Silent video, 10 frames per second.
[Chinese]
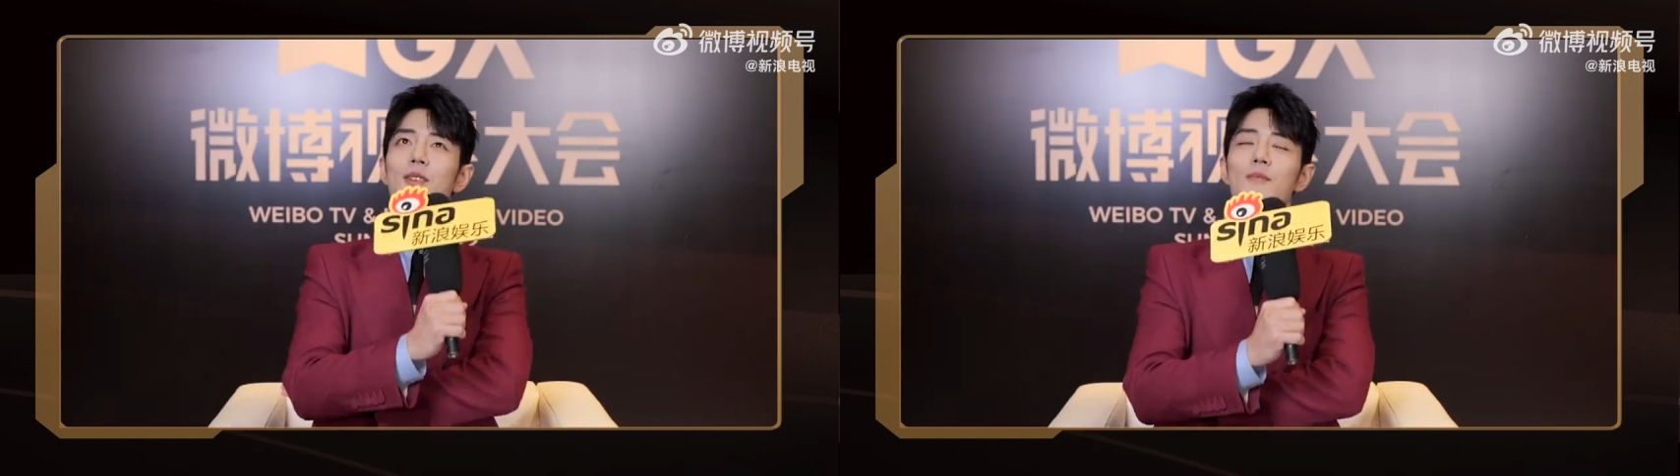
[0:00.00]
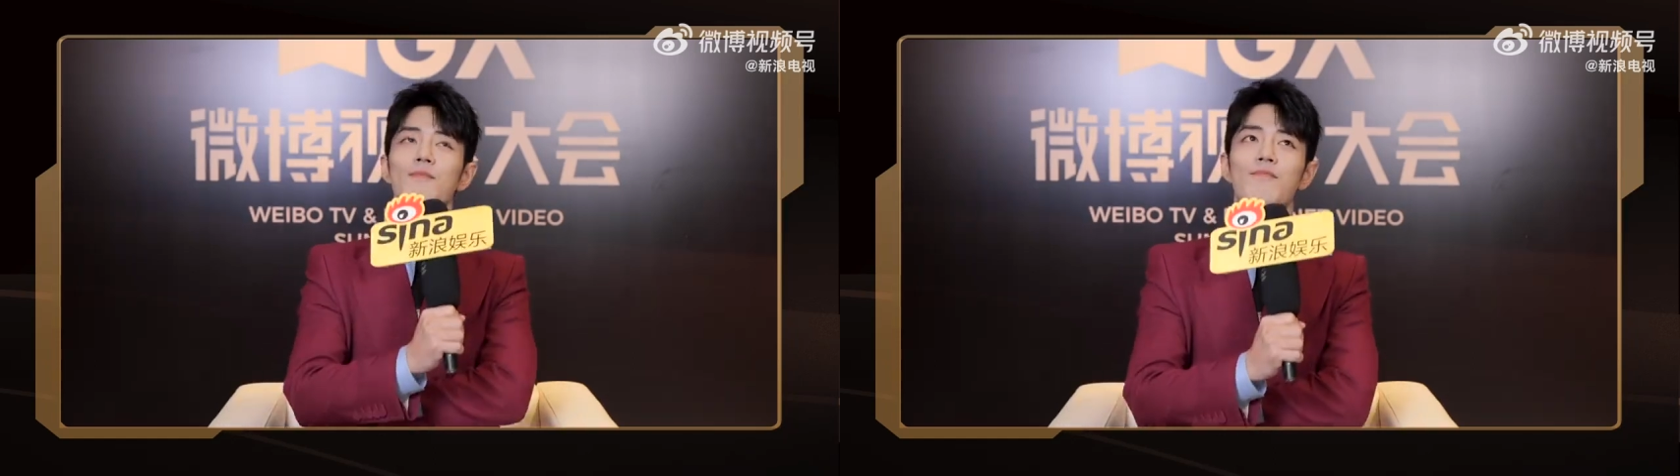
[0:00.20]

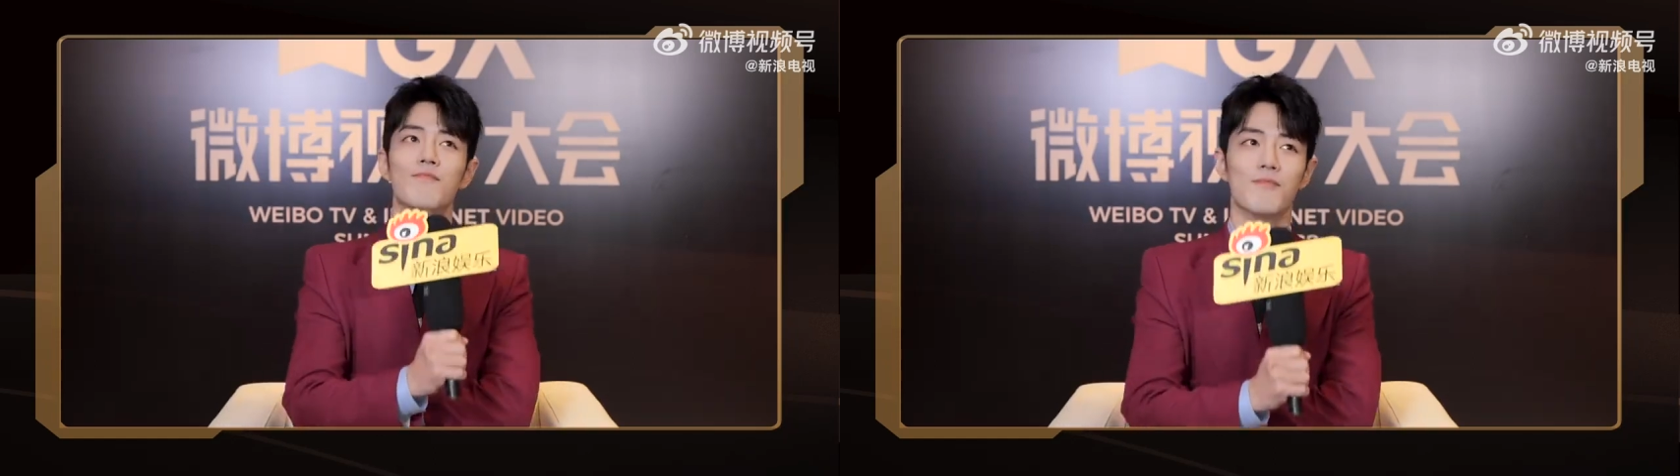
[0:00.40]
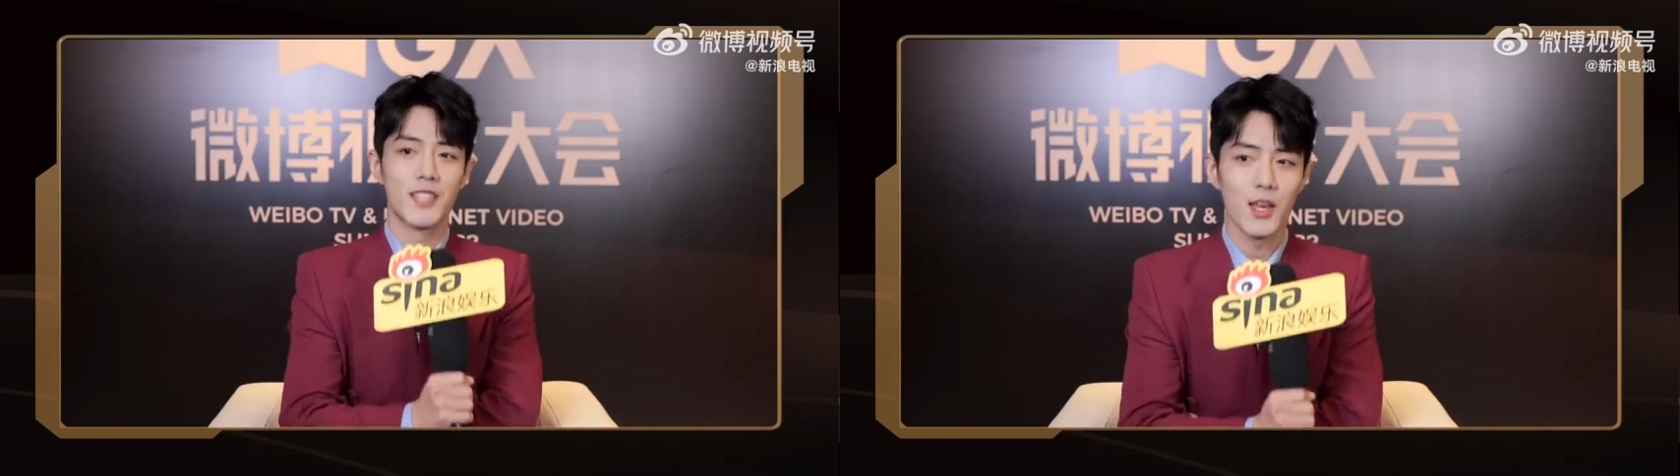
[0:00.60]

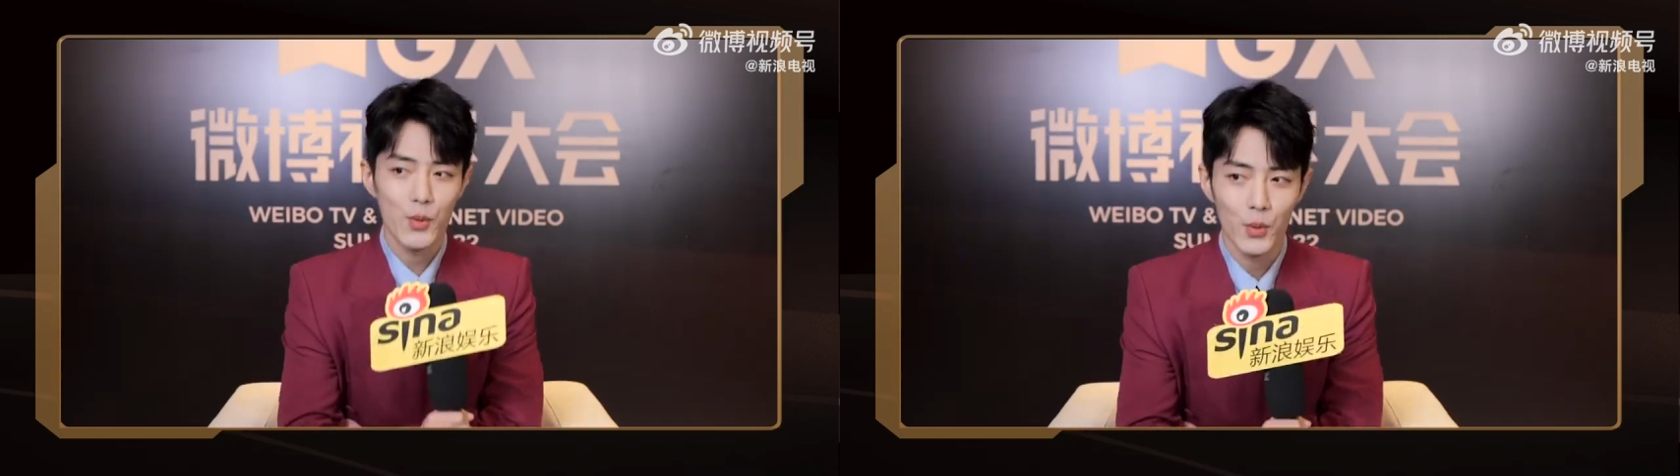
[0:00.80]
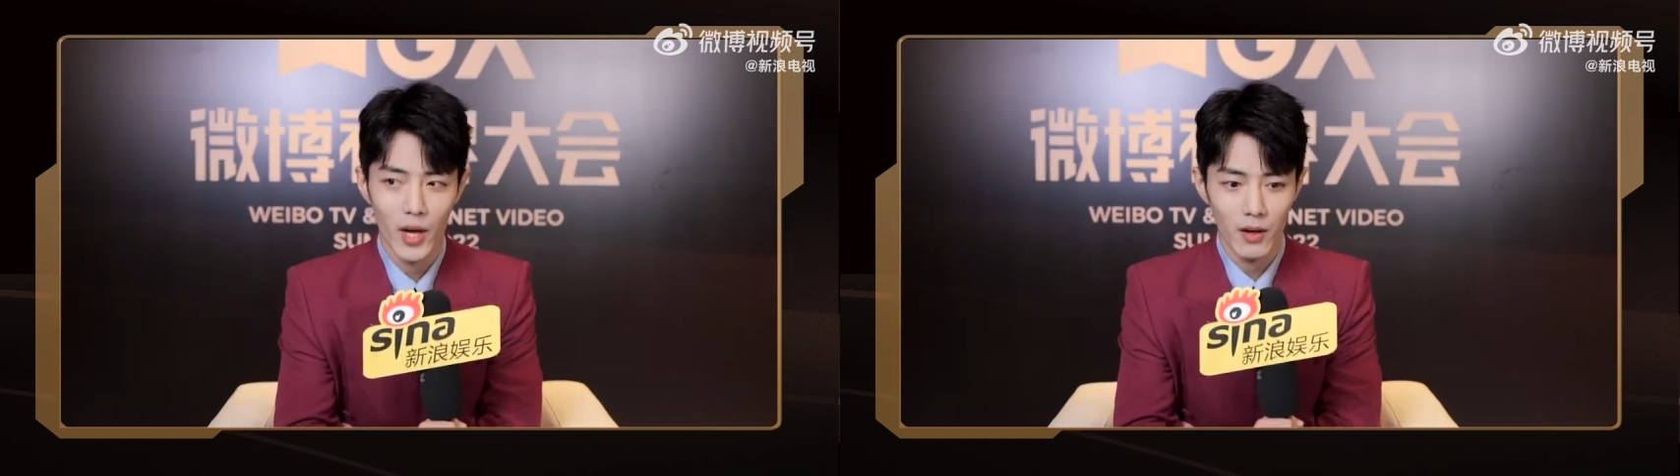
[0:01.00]
嗯，在《
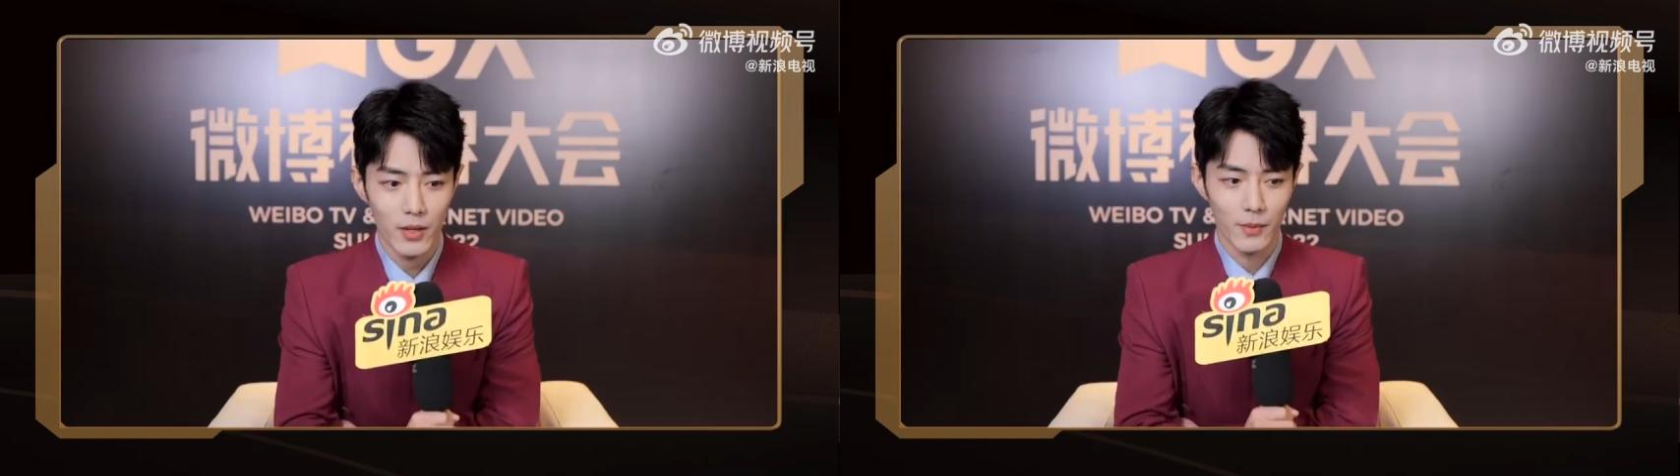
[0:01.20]
玉骨遥》里